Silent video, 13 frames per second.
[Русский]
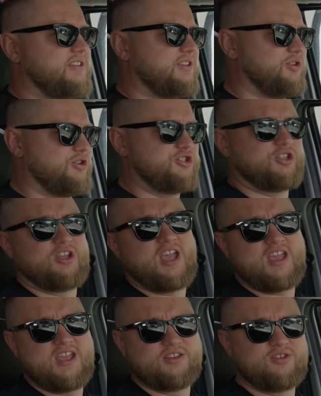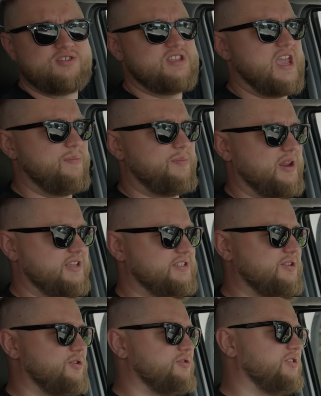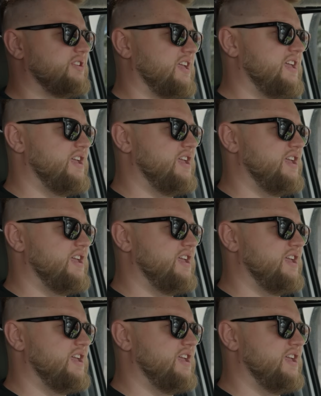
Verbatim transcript: это то, что я еду не пристегнутый.